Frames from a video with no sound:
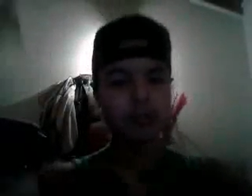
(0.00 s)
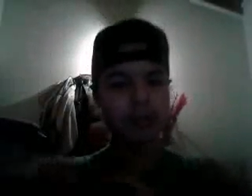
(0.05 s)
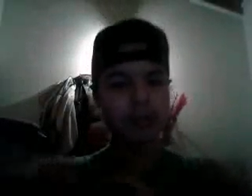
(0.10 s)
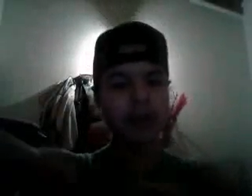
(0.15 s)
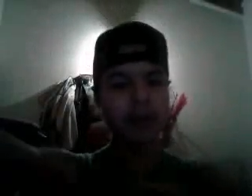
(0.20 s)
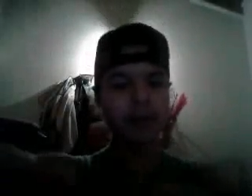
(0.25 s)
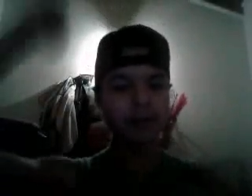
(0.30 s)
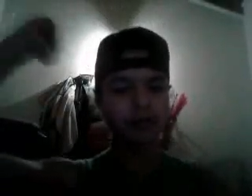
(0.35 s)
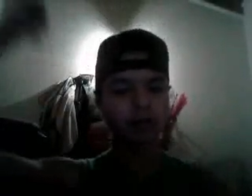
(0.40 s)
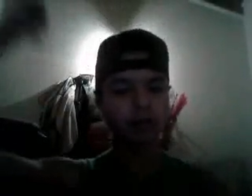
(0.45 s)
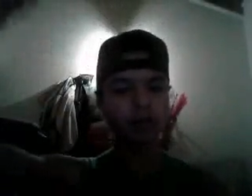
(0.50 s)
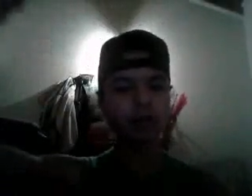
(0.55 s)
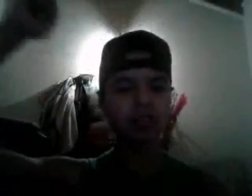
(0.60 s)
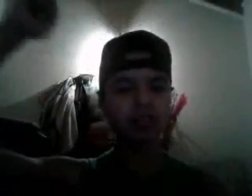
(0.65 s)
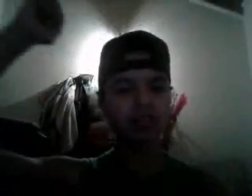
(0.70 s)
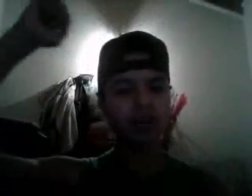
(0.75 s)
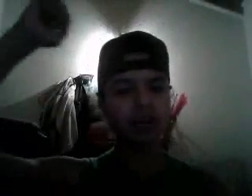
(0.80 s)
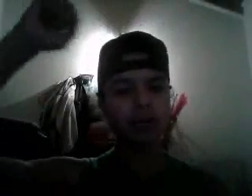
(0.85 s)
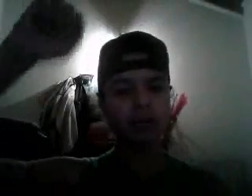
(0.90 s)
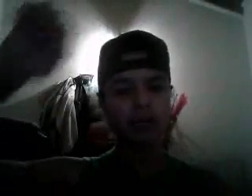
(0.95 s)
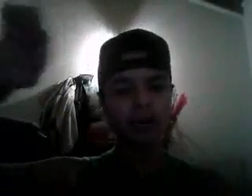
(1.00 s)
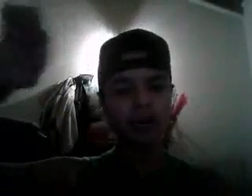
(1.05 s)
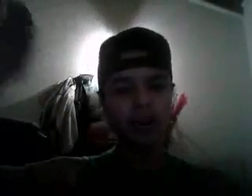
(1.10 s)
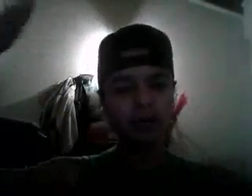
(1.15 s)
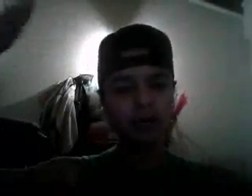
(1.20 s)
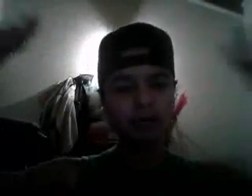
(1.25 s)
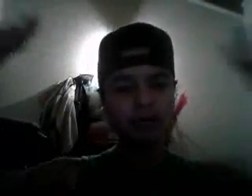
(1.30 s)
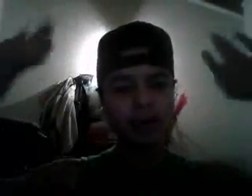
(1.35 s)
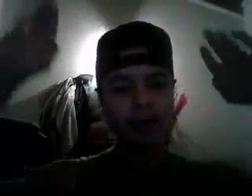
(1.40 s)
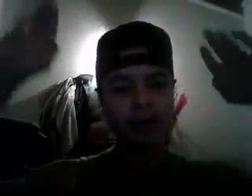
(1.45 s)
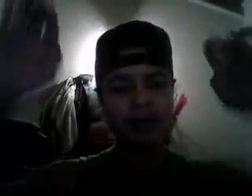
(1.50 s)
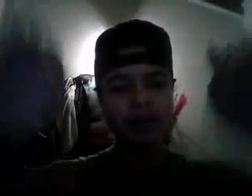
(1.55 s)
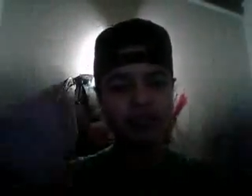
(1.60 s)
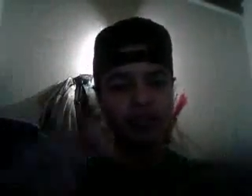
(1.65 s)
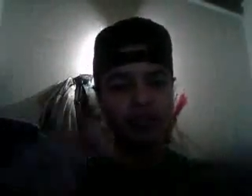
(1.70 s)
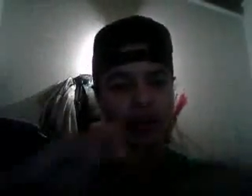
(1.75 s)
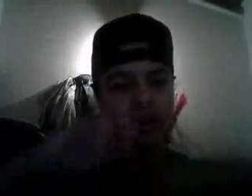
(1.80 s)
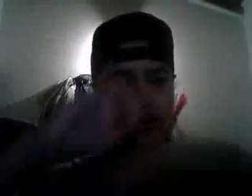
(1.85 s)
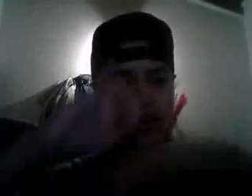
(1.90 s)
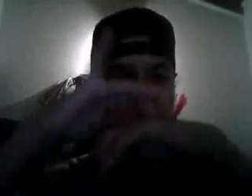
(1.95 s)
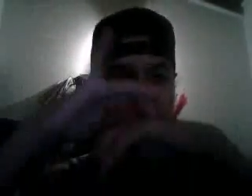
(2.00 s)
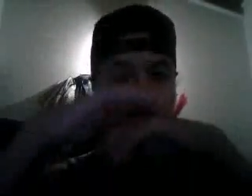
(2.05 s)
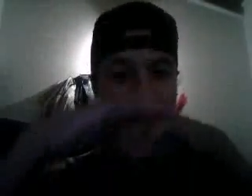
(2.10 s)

pegaba todo y ya moría en una bella.